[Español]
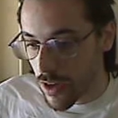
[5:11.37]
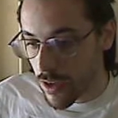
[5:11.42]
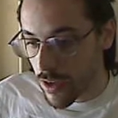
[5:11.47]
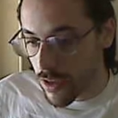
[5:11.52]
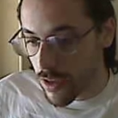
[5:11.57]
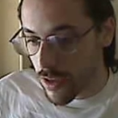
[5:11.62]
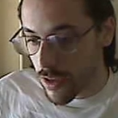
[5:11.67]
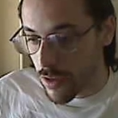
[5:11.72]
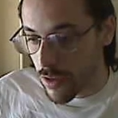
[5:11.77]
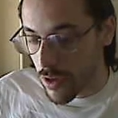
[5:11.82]

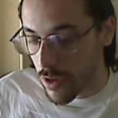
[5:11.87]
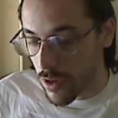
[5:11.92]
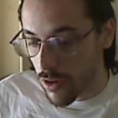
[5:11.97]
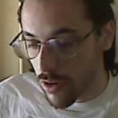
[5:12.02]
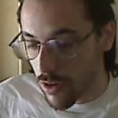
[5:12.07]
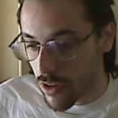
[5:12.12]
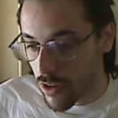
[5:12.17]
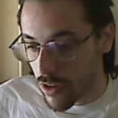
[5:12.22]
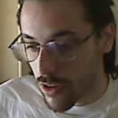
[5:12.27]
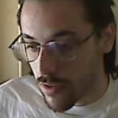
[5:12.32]
eh, van a encontrar
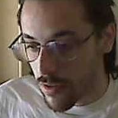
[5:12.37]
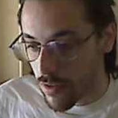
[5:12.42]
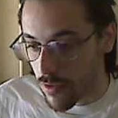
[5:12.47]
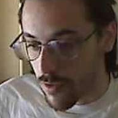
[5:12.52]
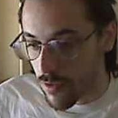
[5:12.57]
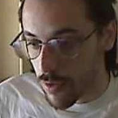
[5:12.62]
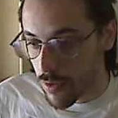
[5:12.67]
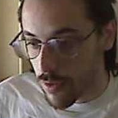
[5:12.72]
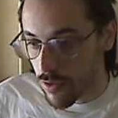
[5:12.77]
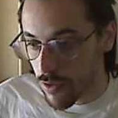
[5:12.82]
más
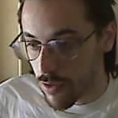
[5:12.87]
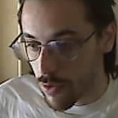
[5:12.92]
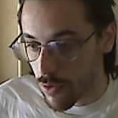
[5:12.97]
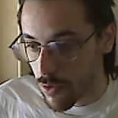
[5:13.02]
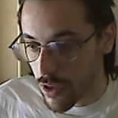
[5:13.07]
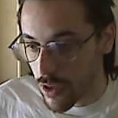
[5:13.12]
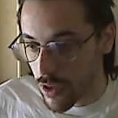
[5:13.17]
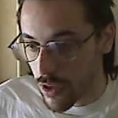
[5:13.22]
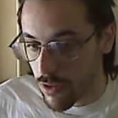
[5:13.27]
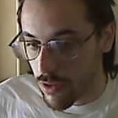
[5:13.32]
información sobre
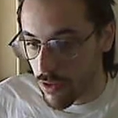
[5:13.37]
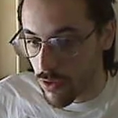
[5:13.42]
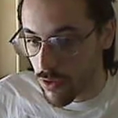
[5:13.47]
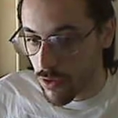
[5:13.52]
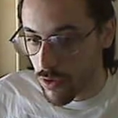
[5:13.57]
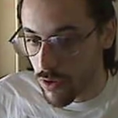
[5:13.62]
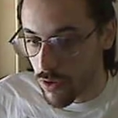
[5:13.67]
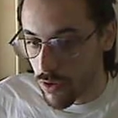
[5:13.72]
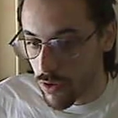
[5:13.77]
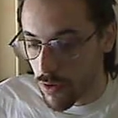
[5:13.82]
esto
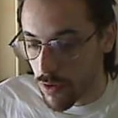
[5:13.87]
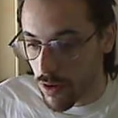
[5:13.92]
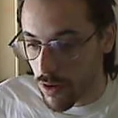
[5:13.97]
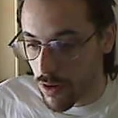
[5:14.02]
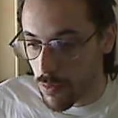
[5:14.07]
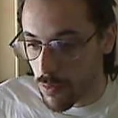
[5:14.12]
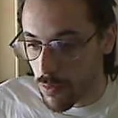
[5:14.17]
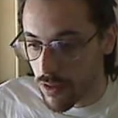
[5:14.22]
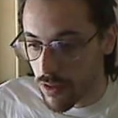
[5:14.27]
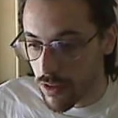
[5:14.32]
y
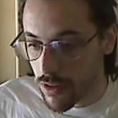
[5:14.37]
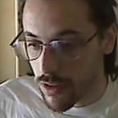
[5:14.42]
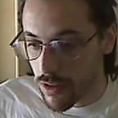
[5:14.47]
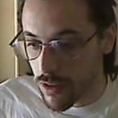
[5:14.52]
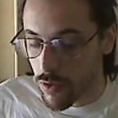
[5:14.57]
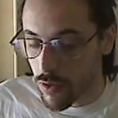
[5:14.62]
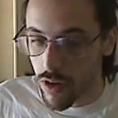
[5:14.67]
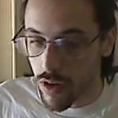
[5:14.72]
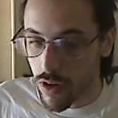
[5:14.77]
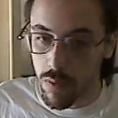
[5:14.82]
probablemente yo
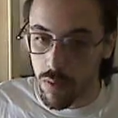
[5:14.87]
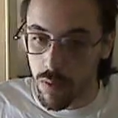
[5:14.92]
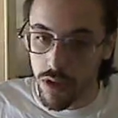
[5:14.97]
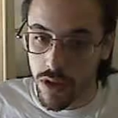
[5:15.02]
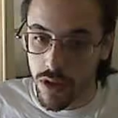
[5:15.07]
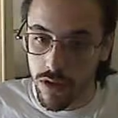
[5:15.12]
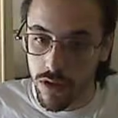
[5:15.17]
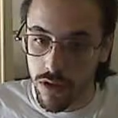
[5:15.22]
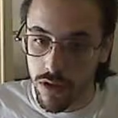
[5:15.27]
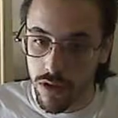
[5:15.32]
haga un video
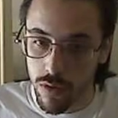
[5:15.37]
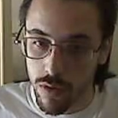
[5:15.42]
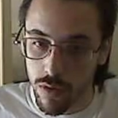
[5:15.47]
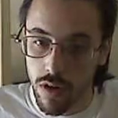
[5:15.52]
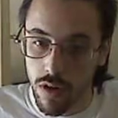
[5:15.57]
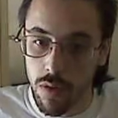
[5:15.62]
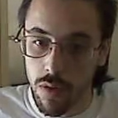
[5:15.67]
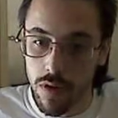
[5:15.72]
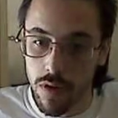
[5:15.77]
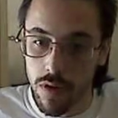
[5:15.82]
sobre los
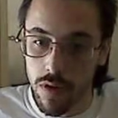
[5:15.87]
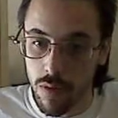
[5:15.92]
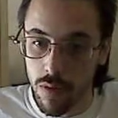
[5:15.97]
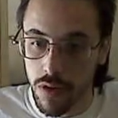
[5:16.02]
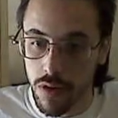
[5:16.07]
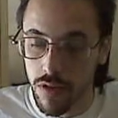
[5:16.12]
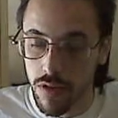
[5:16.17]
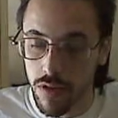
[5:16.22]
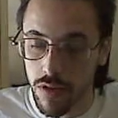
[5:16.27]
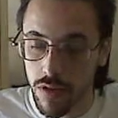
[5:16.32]

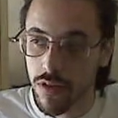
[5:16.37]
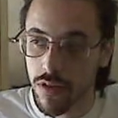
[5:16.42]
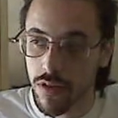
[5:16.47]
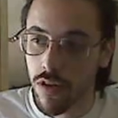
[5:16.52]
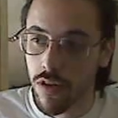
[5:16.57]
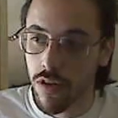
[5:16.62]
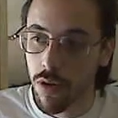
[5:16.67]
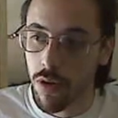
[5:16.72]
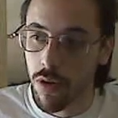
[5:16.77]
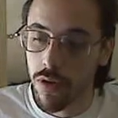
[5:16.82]
pronombres
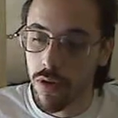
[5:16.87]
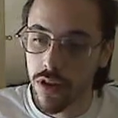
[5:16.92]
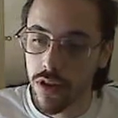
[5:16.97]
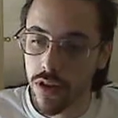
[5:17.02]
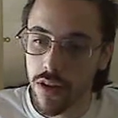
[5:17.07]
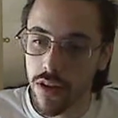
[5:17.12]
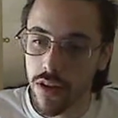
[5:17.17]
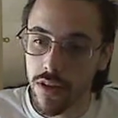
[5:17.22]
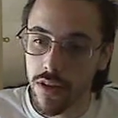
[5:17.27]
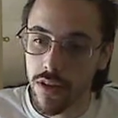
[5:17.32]

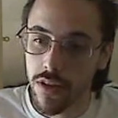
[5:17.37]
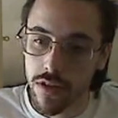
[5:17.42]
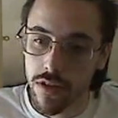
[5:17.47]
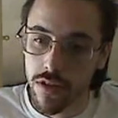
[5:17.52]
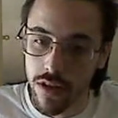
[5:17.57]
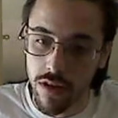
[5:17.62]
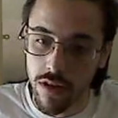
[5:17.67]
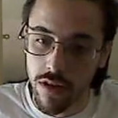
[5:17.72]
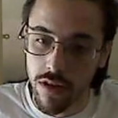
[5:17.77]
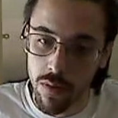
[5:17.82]
correspondientes y
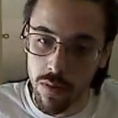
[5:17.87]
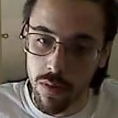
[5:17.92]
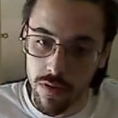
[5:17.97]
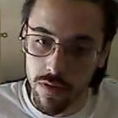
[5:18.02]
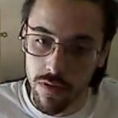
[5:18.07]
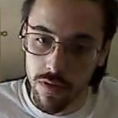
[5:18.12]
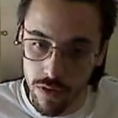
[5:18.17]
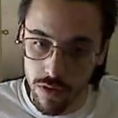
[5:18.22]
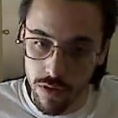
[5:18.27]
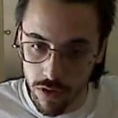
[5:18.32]
cómo
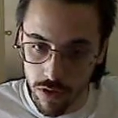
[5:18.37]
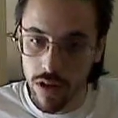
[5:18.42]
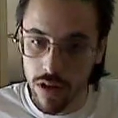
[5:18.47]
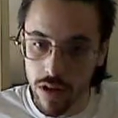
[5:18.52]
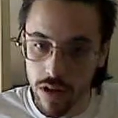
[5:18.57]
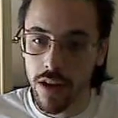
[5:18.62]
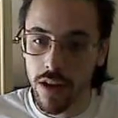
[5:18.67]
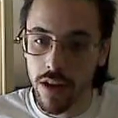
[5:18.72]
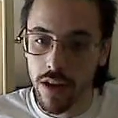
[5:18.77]
funcionan